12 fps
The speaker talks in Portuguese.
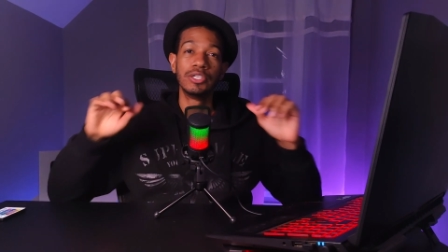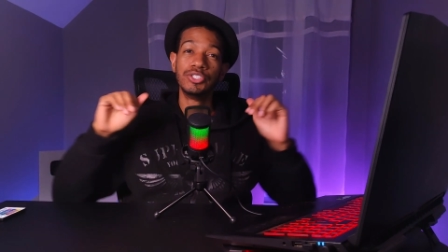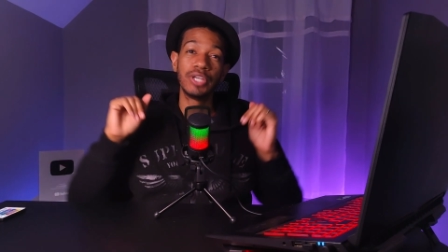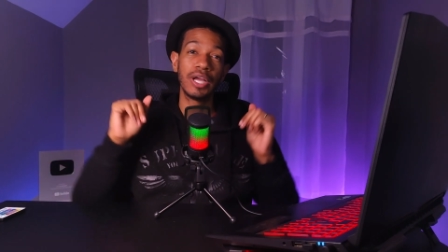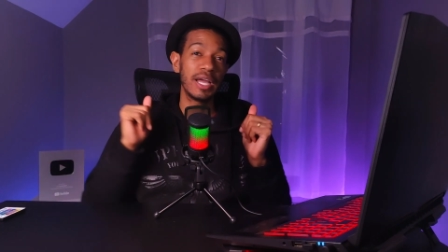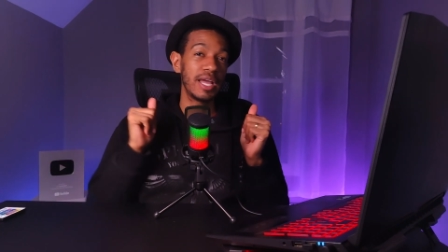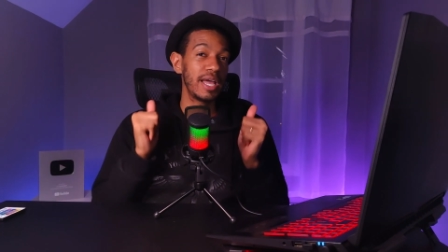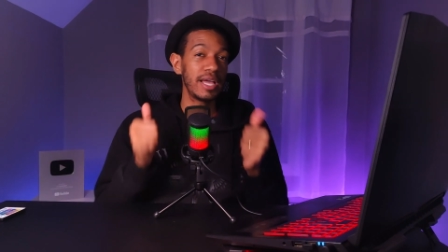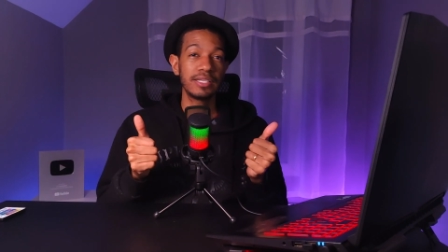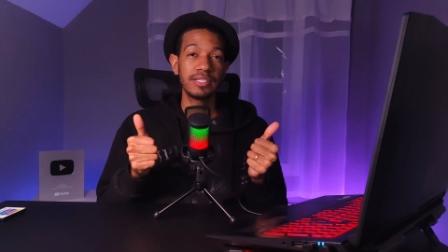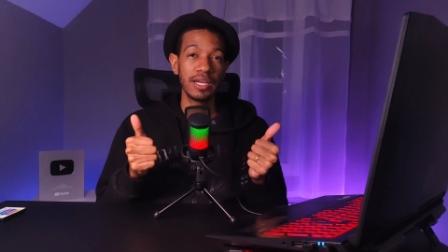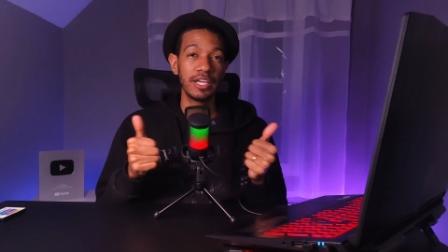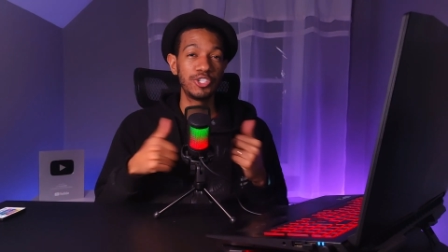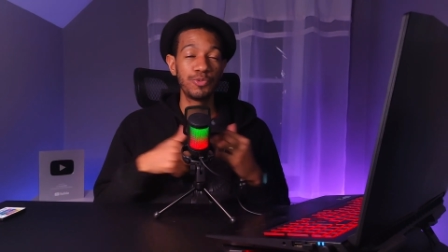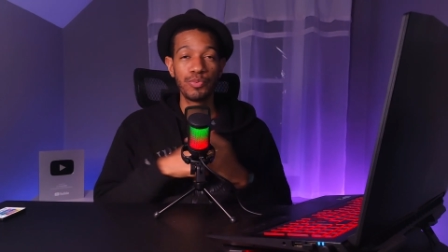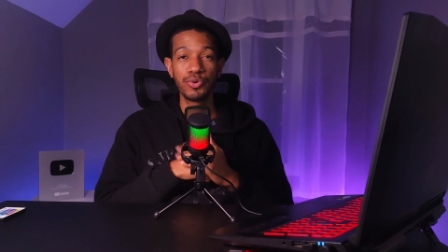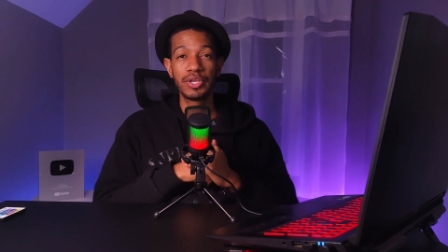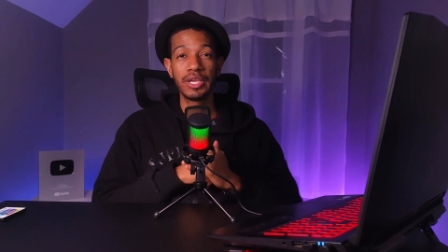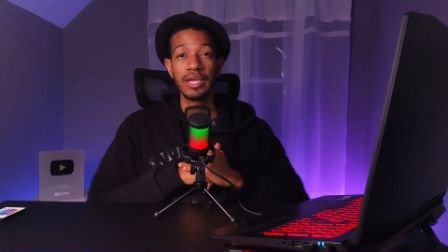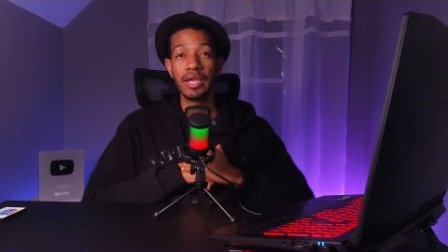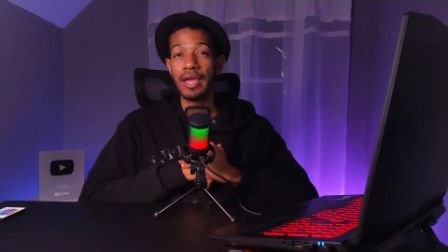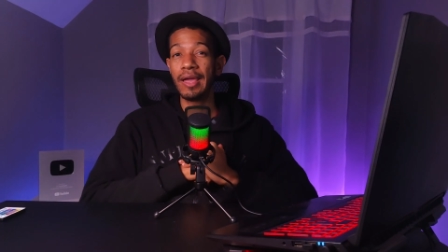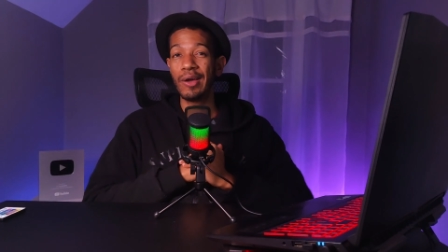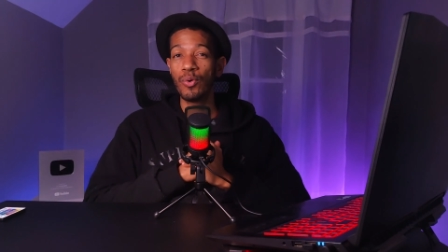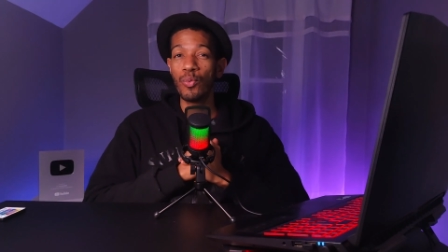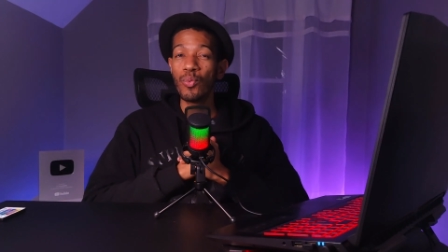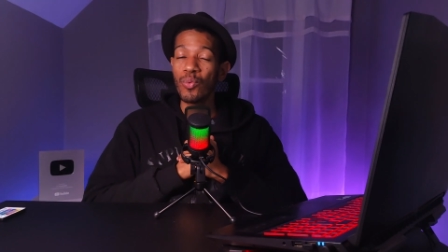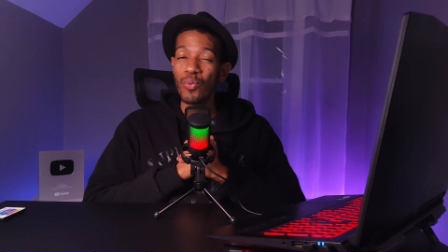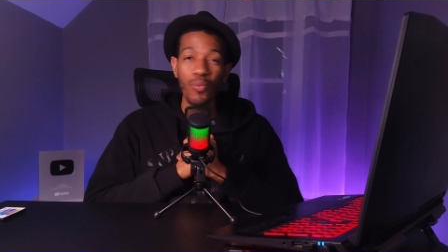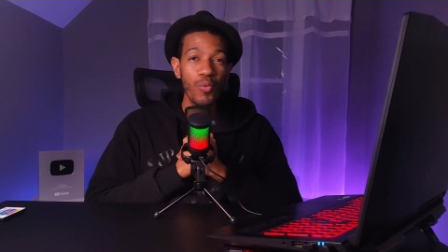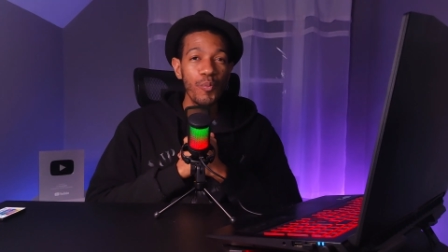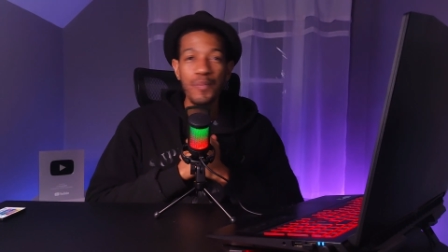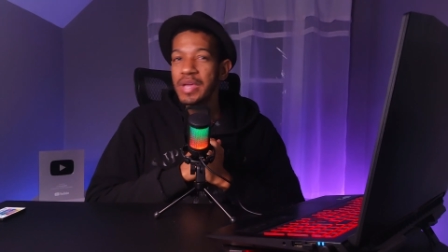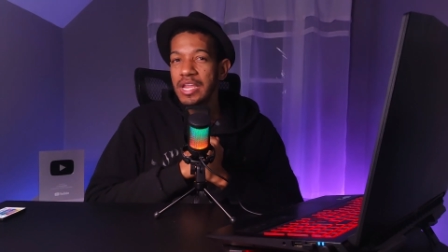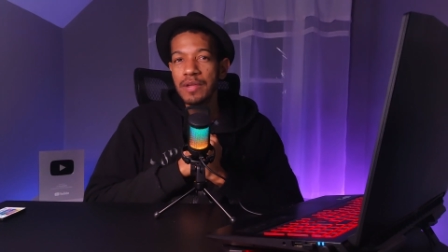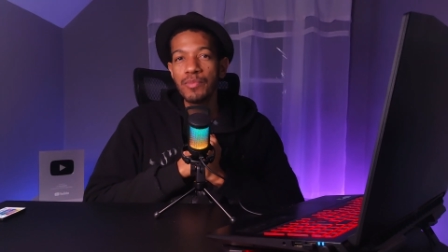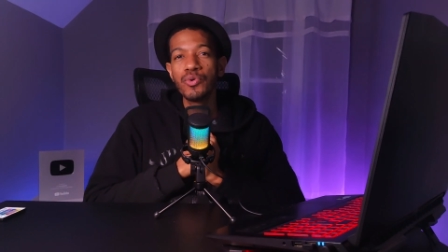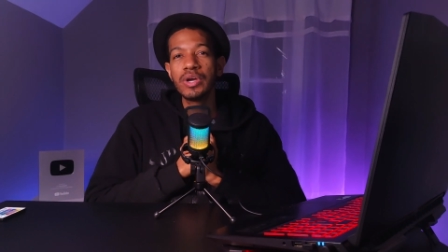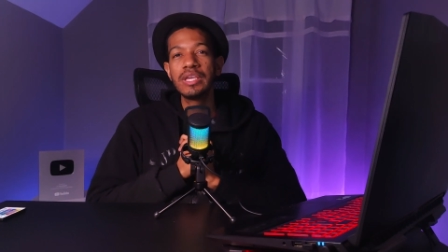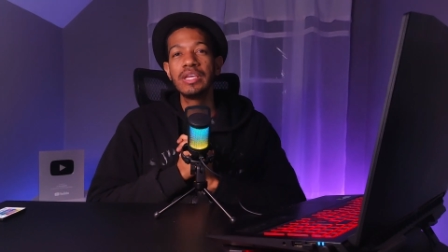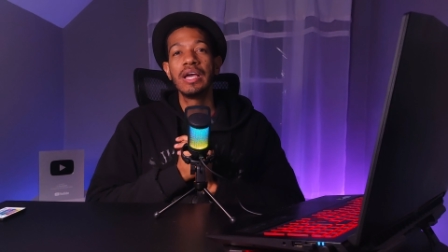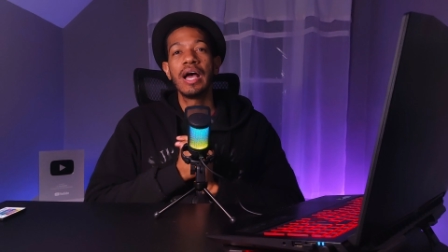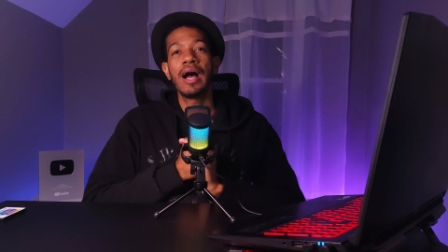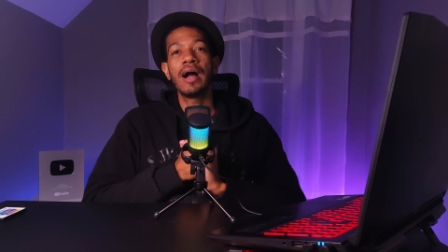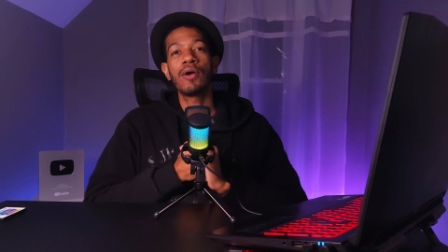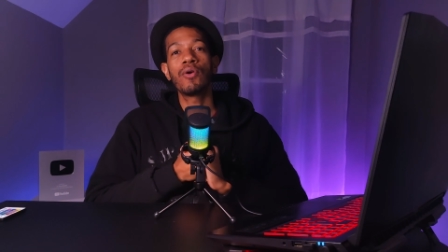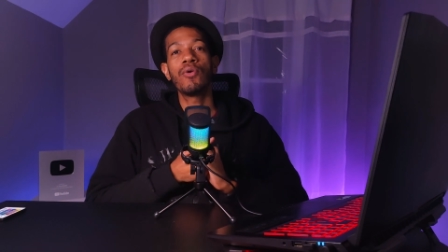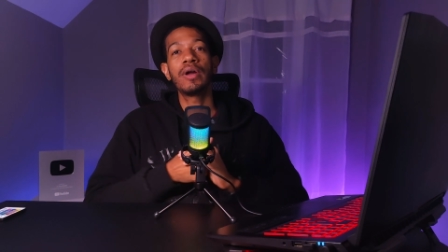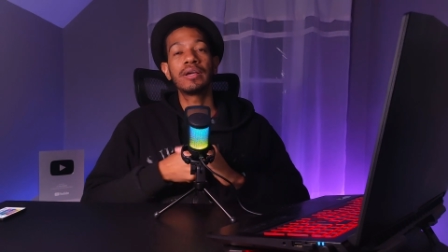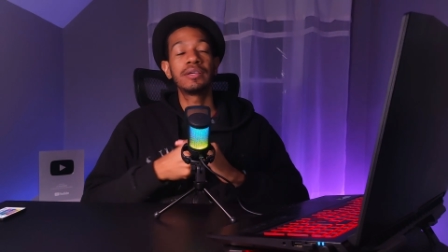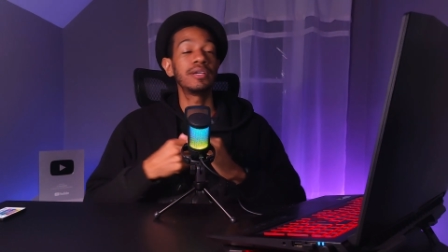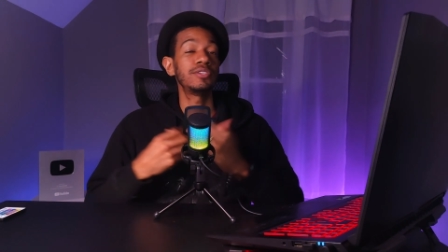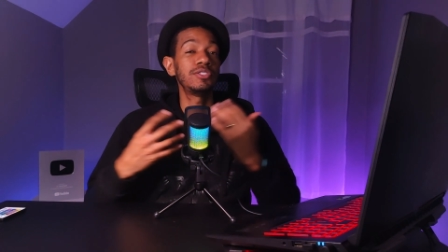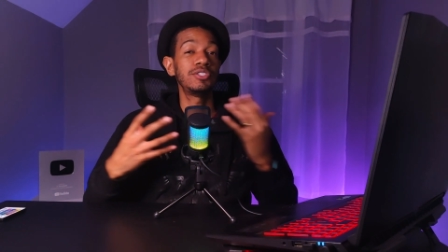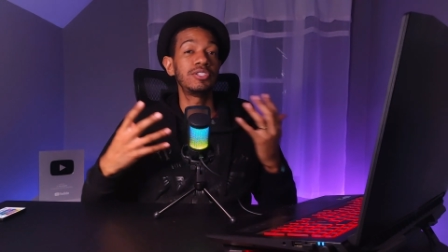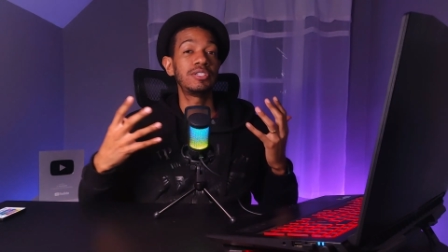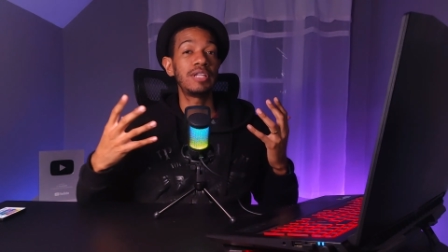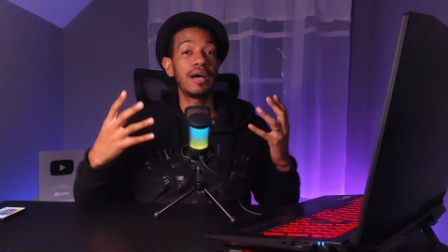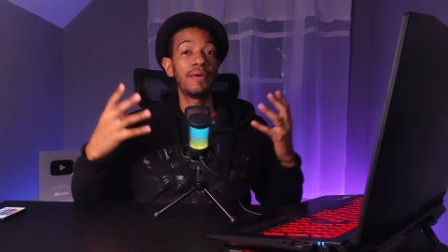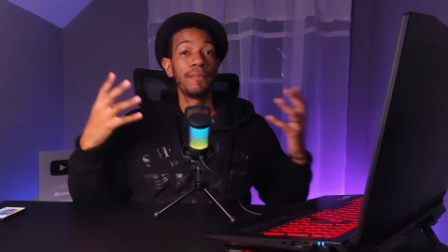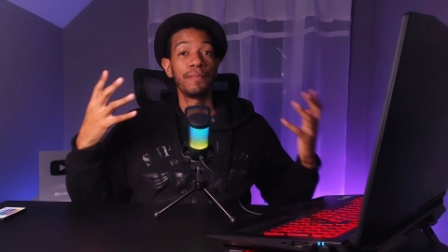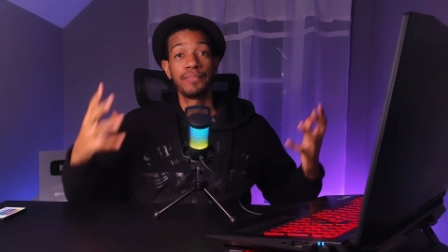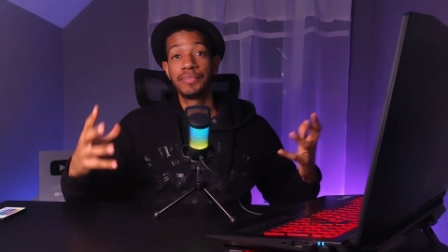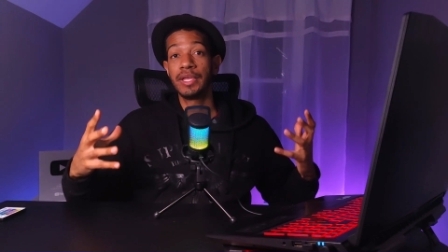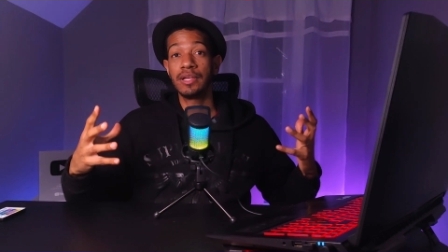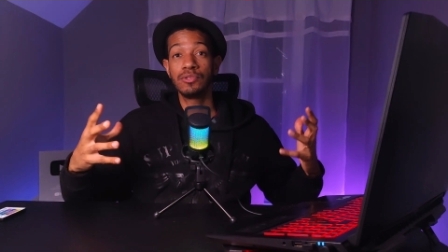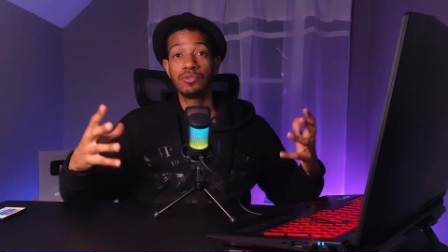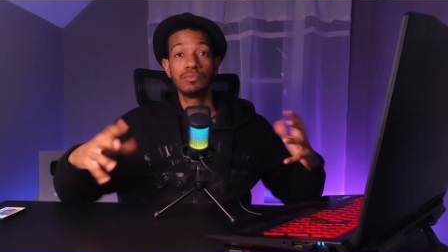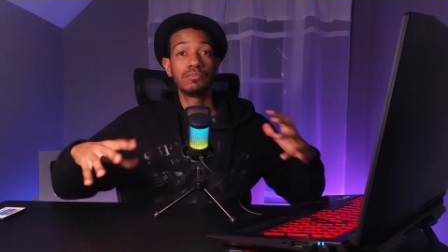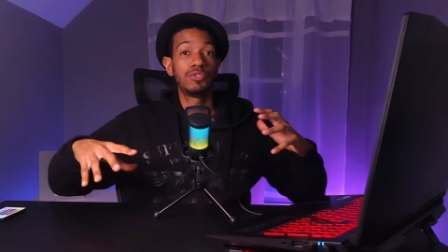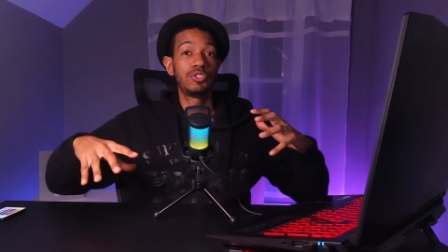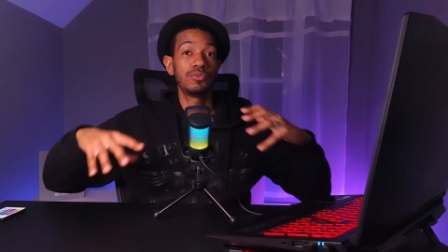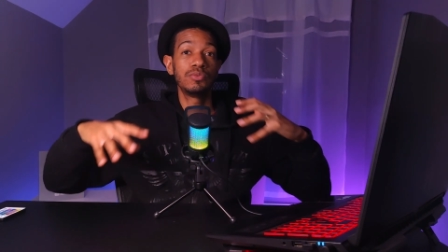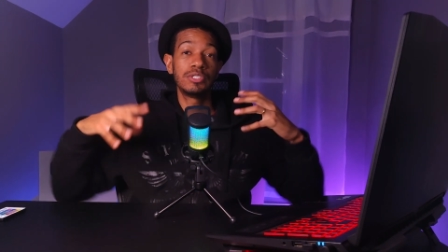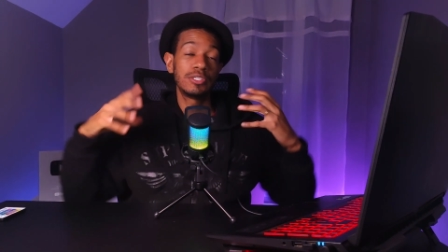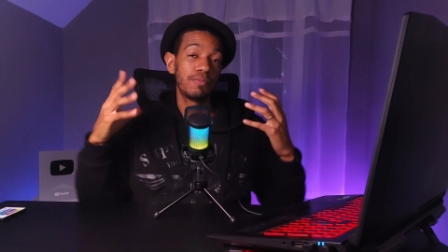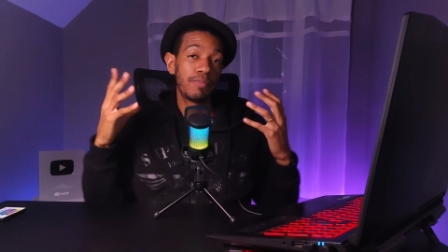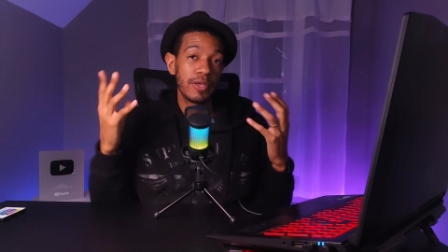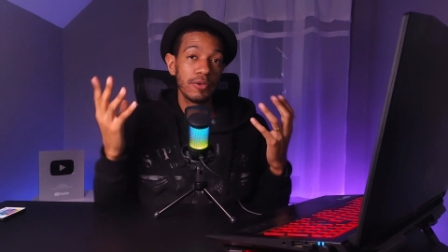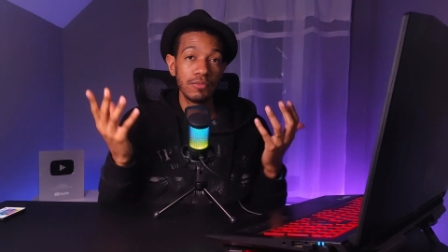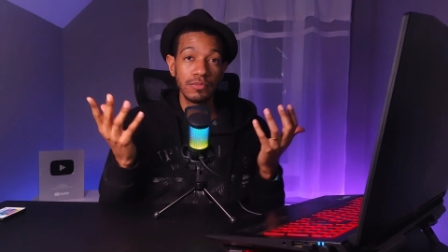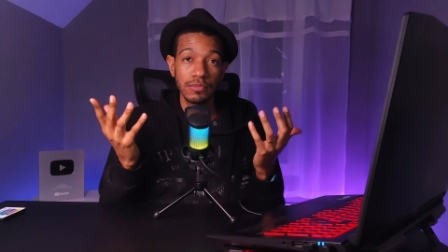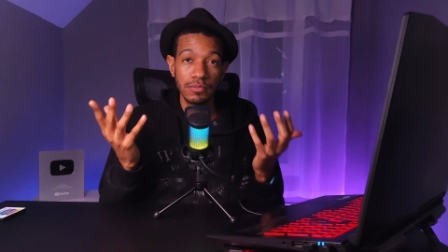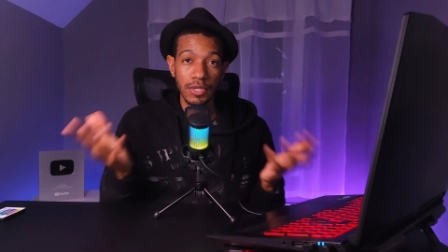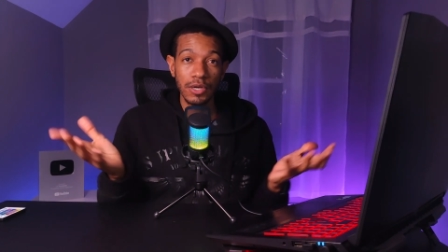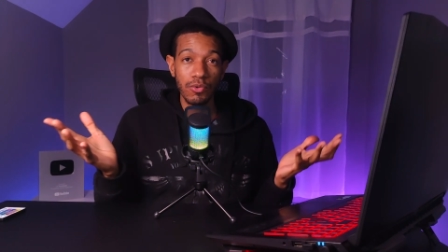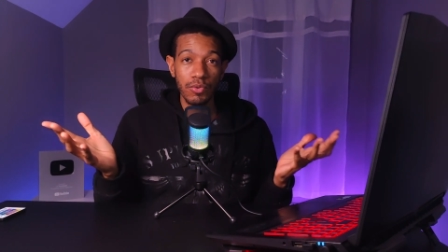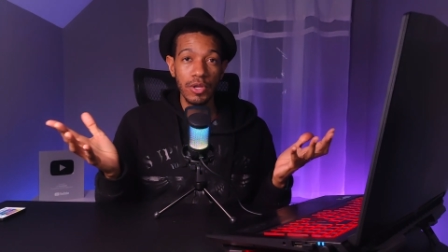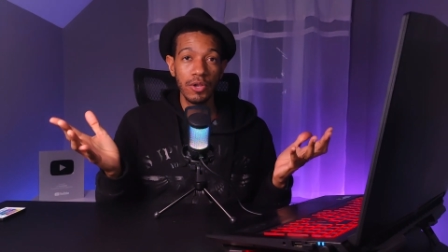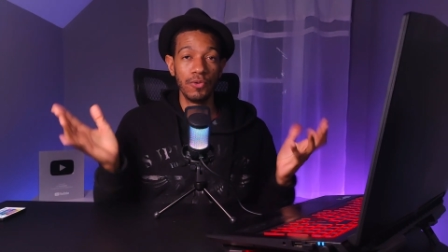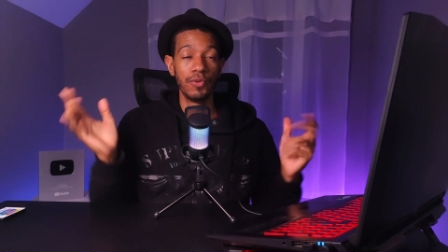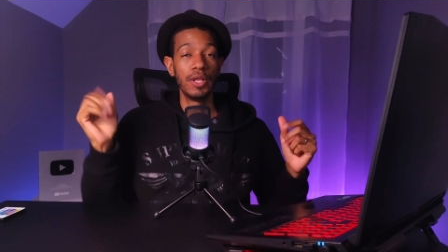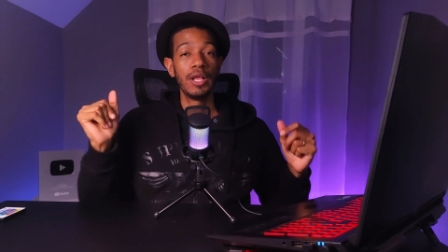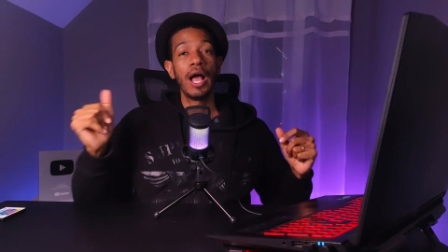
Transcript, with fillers: já é excelente porque é um, um mínimo aí agora que a gente está tendo de um desempenho tranquilo.